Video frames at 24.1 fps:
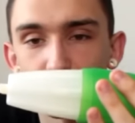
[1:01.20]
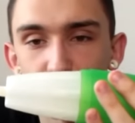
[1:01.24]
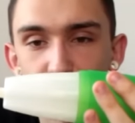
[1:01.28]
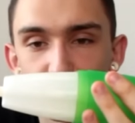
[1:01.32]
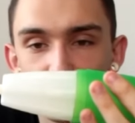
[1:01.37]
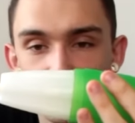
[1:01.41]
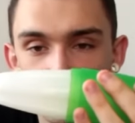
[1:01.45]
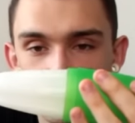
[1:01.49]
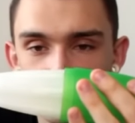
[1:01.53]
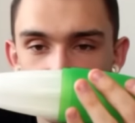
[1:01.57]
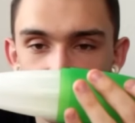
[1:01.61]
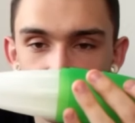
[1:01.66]

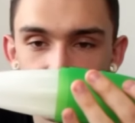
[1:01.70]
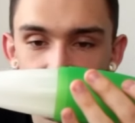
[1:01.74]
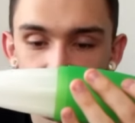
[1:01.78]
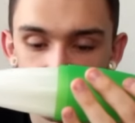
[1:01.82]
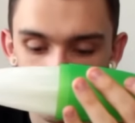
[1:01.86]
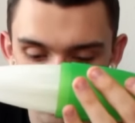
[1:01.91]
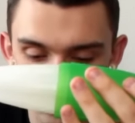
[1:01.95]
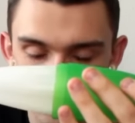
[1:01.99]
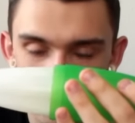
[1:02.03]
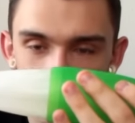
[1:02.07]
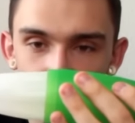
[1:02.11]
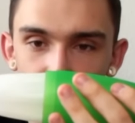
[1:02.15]
befindet sich
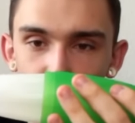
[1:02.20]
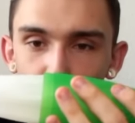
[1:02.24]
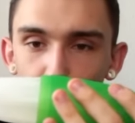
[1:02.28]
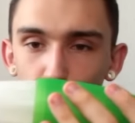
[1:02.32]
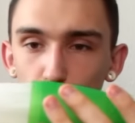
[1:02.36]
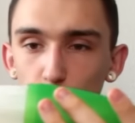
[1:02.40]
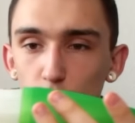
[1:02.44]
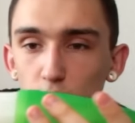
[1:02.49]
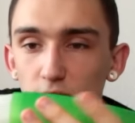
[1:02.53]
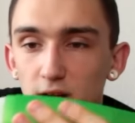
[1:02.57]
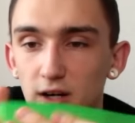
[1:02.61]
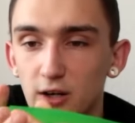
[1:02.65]
dann so ein
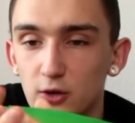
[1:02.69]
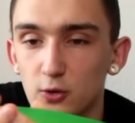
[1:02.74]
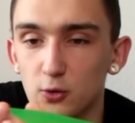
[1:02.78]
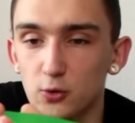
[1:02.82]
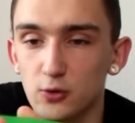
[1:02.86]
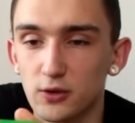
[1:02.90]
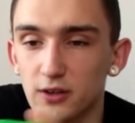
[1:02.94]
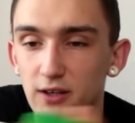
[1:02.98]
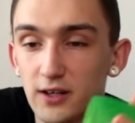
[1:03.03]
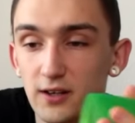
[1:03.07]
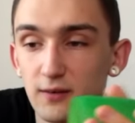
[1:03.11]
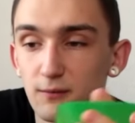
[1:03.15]
Kühlakku,
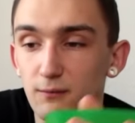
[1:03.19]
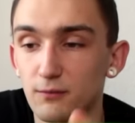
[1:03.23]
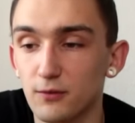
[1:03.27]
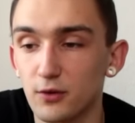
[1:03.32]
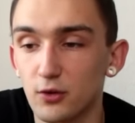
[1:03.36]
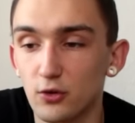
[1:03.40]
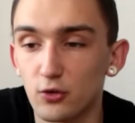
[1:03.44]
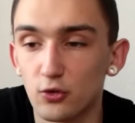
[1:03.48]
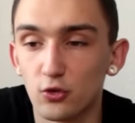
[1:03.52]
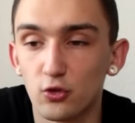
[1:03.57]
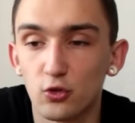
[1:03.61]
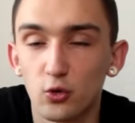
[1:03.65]
der
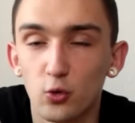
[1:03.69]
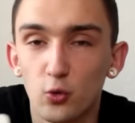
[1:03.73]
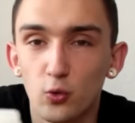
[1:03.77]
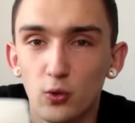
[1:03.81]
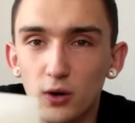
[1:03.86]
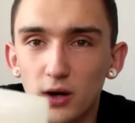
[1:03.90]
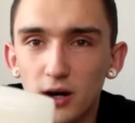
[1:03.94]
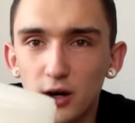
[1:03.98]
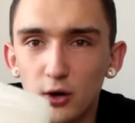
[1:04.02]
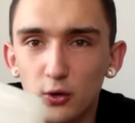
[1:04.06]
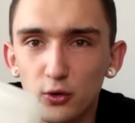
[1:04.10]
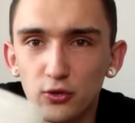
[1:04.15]

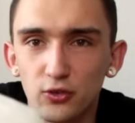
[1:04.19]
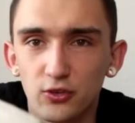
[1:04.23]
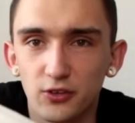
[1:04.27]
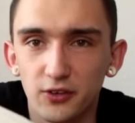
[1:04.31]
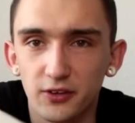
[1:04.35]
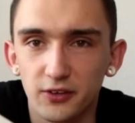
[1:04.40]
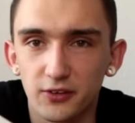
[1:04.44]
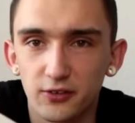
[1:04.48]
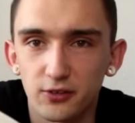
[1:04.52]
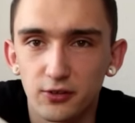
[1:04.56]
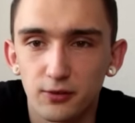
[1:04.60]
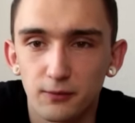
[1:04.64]
so
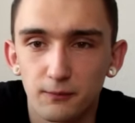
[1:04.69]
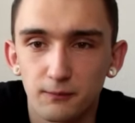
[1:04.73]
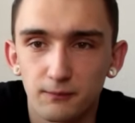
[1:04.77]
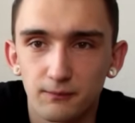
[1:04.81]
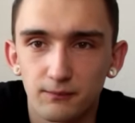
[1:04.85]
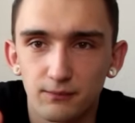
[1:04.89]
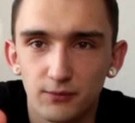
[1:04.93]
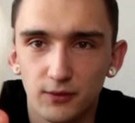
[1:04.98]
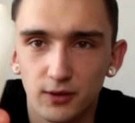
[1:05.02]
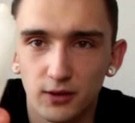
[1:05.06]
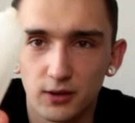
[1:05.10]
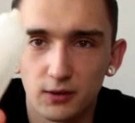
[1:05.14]
aussieht.
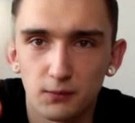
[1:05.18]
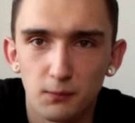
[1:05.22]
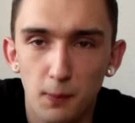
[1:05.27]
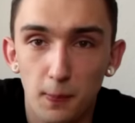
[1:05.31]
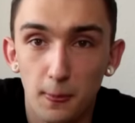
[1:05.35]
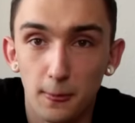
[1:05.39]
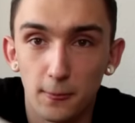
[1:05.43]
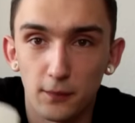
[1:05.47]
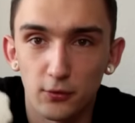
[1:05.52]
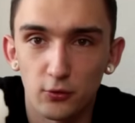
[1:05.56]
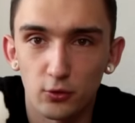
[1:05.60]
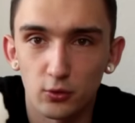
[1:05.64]
Ne?
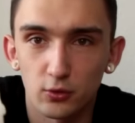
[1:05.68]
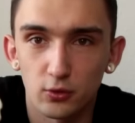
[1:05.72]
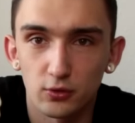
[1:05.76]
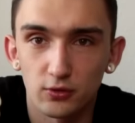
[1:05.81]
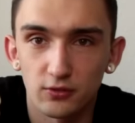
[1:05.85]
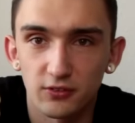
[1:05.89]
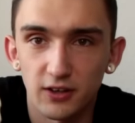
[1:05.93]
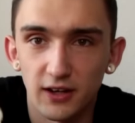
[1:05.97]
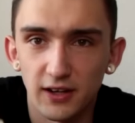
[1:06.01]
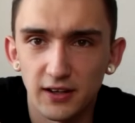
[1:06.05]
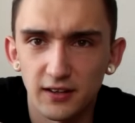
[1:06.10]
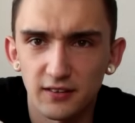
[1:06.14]
So ein
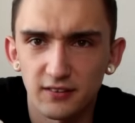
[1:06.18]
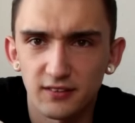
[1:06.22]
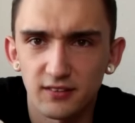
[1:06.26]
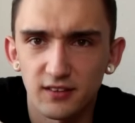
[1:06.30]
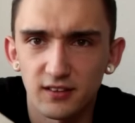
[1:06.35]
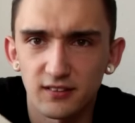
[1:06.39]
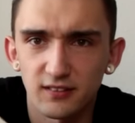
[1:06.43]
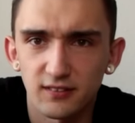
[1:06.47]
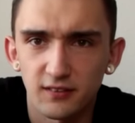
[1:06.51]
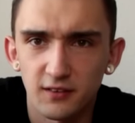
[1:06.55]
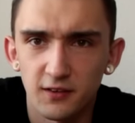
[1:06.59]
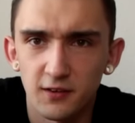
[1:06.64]
Teil ist
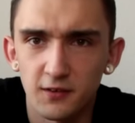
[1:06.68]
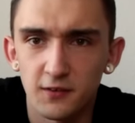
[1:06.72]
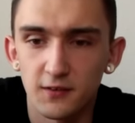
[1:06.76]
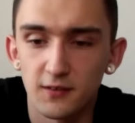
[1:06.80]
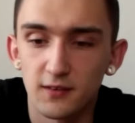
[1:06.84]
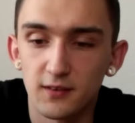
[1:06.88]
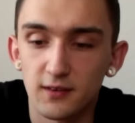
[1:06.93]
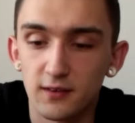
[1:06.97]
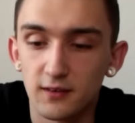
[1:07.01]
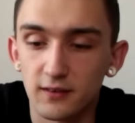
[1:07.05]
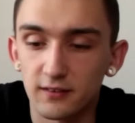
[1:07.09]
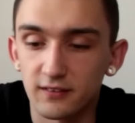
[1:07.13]
das.
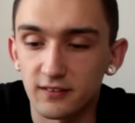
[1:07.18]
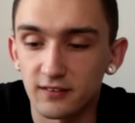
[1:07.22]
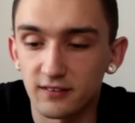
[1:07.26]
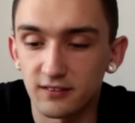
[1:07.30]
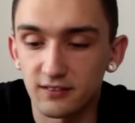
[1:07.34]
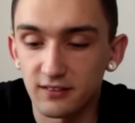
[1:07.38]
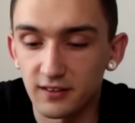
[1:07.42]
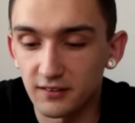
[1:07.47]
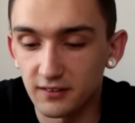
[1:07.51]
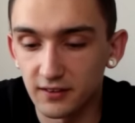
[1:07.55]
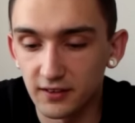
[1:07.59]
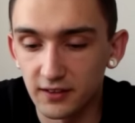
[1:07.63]
Das
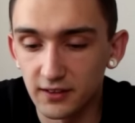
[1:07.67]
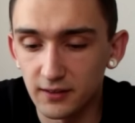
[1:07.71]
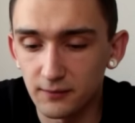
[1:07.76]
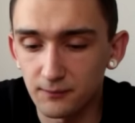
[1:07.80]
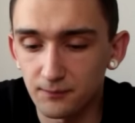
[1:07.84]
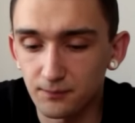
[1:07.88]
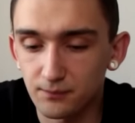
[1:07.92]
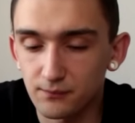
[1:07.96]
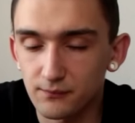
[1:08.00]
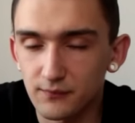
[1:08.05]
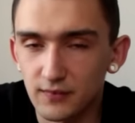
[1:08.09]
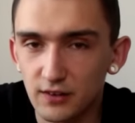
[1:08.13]
ist da
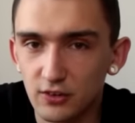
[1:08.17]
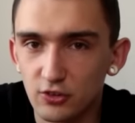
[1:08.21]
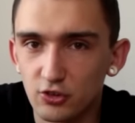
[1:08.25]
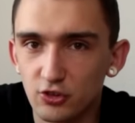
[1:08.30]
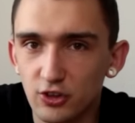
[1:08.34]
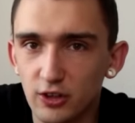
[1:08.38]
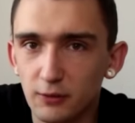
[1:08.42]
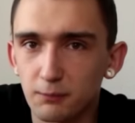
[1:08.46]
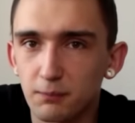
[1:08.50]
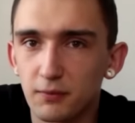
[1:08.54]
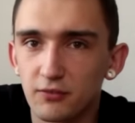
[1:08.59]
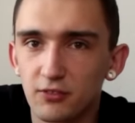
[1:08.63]
drin. Das
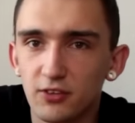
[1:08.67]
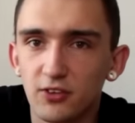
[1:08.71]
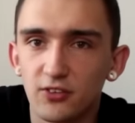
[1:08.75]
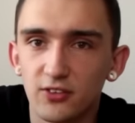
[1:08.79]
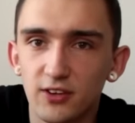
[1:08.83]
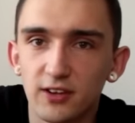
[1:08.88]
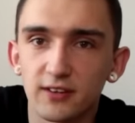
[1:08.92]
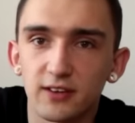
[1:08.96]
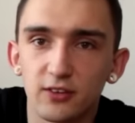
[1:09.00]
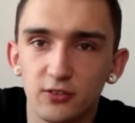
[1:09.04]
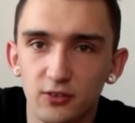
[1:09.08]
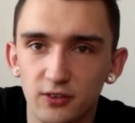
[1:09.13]
steckt man, wie
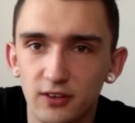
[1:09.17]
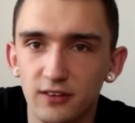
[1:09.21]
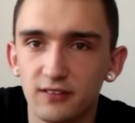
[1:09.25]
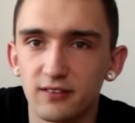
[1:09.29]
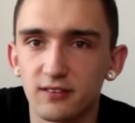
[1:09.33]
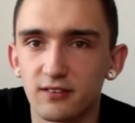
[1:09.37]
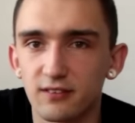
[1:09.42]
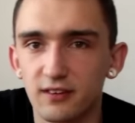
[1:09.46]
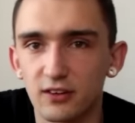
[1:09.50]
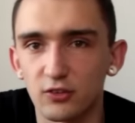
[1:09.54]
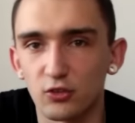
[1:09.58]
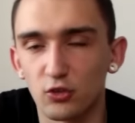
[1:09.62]
gesagt, also das
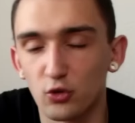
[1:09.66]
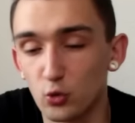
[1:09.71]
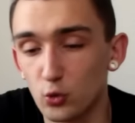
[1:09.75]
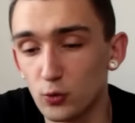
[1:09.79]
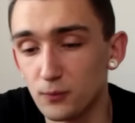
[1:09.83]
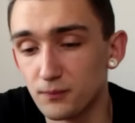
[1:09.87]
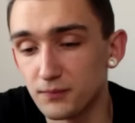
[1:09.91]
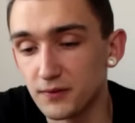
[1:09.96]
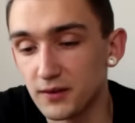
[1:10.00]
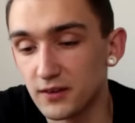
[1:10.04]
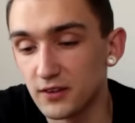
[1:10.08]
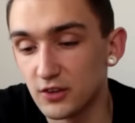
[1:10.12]
ist
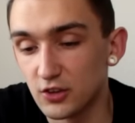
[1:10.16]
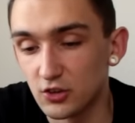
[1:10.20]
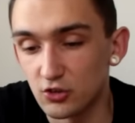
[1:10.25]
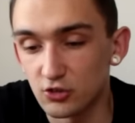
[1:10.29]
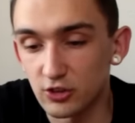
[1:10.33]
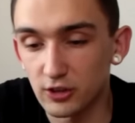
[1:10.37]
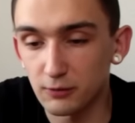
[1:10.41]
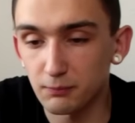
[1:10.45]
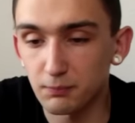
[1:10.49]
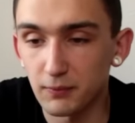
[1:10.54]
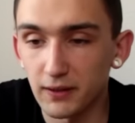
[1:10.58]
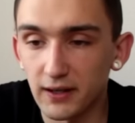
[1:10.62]
dazu.
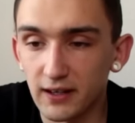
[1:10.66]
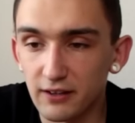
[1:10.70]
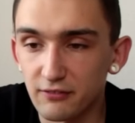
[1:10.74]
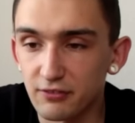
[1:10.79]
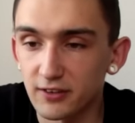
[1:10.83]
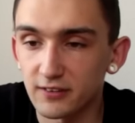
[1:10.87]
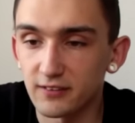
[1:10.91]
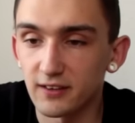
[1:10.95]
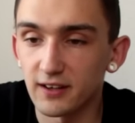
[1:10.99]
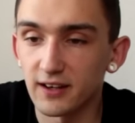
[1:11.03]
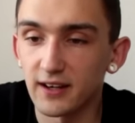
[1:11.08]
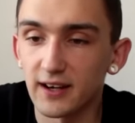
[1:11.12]
Steckt man
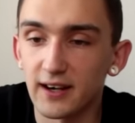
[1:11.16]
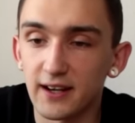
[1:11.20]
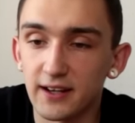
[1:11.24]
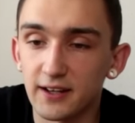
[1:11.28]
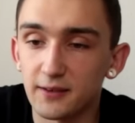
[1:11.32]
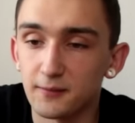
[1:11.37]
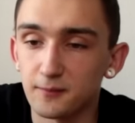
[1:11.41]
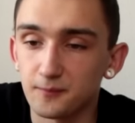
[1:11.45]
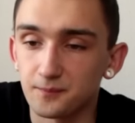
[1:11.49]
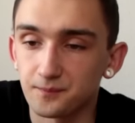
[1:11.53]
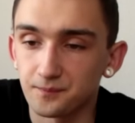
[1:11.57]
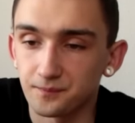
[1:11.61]
einfach da
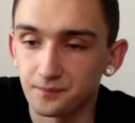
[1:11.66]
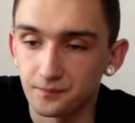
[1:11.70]
rein.